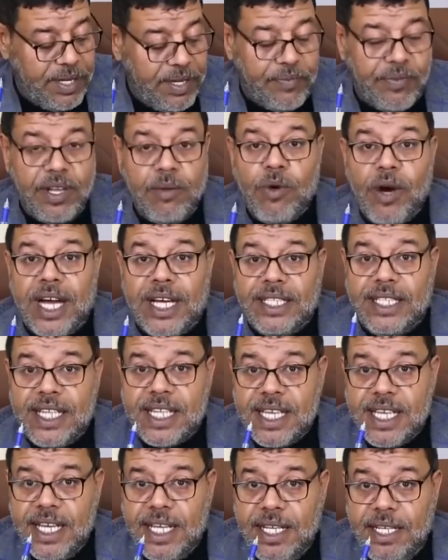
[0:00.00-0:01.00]
في
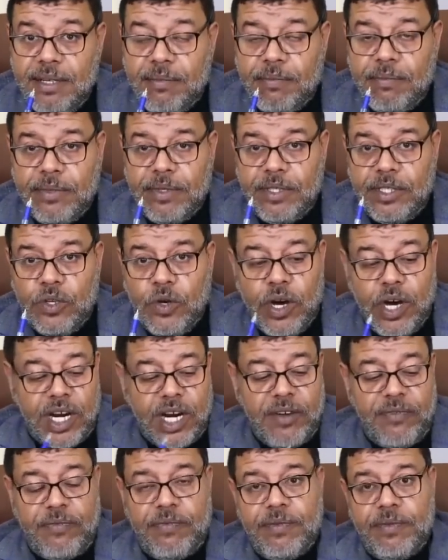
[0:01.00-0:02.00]
المحدثين
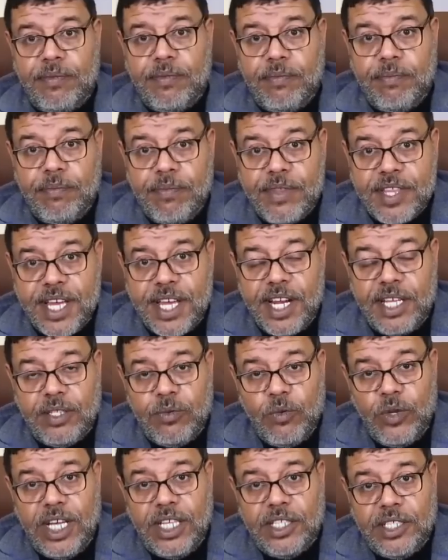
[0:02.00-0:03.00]
يعرف سنه
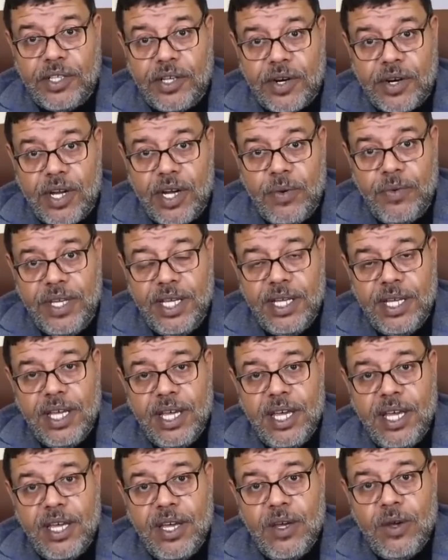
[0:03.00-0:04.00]
ولاده الراوي
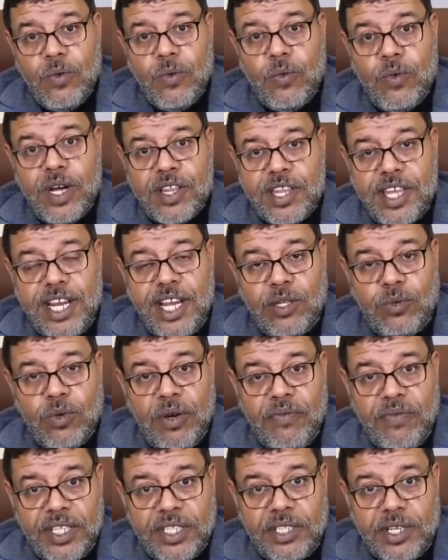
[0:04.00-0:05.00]
وسنه
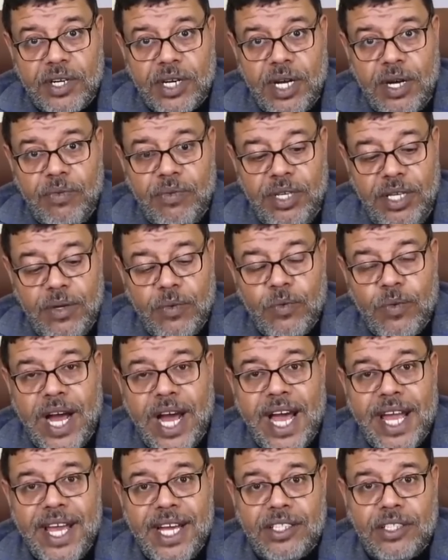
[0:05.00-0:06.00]
وفاه الراوي
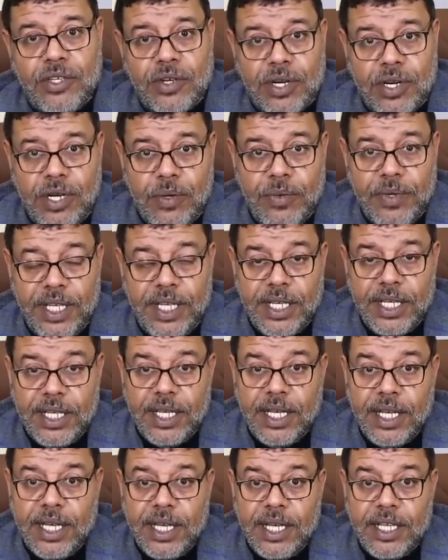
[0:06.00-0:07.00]
وحياه الراوي
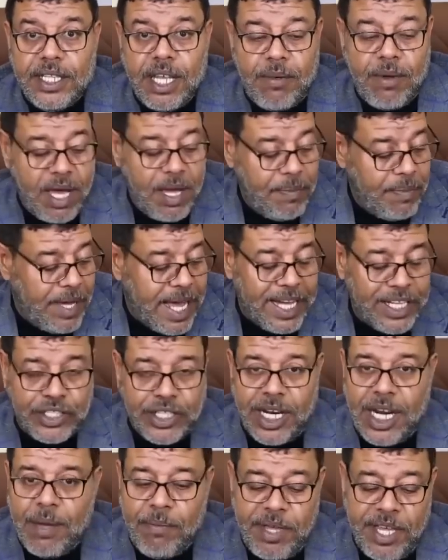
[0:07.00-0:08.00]
تمام
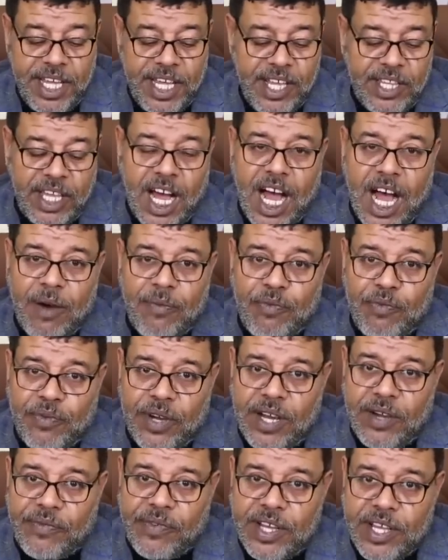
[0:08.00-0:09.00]
عشان لما يجي
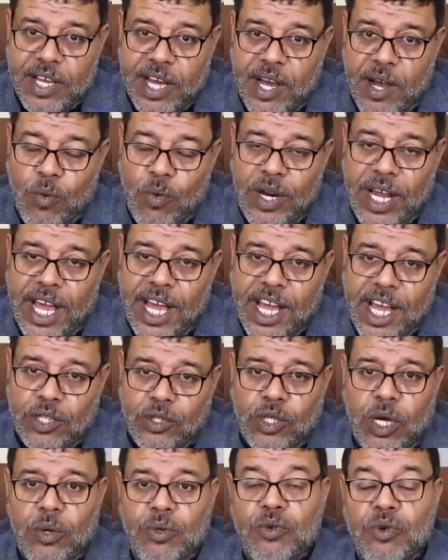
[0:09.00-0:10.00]
يضعفه في اول
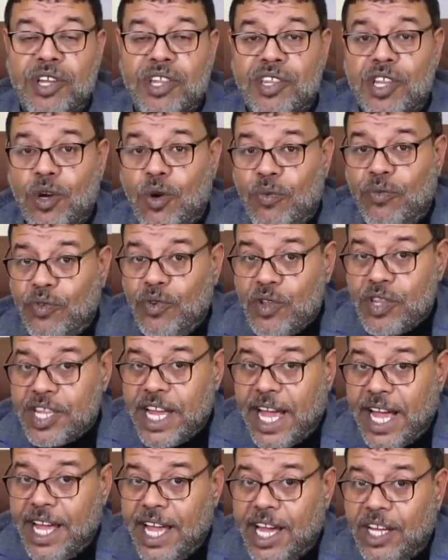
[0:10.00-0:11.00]
حياته او يوثقه في نص
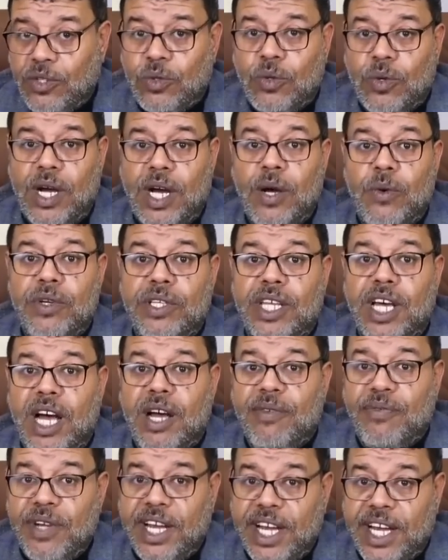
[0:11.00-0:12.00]
حياته او
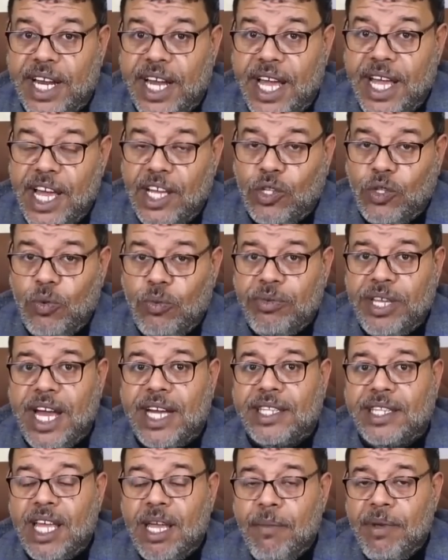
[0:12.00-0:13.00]
يضعفه في اخر حياته
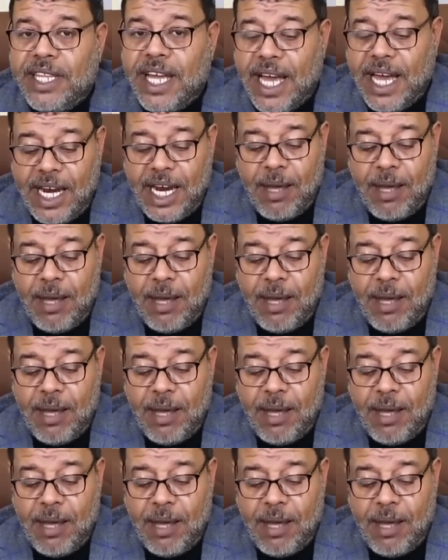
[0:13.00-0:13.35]
بيعتمد على